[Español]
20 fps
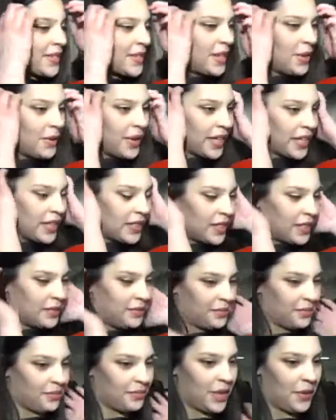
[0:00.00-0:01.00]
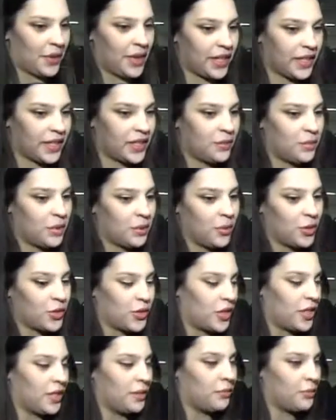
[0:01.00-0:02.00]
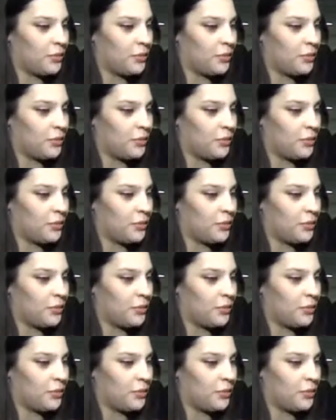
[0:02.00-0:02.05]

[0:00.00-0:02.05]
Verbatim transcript: Sí, la verdad que sí. La verdad que sí, me emocioné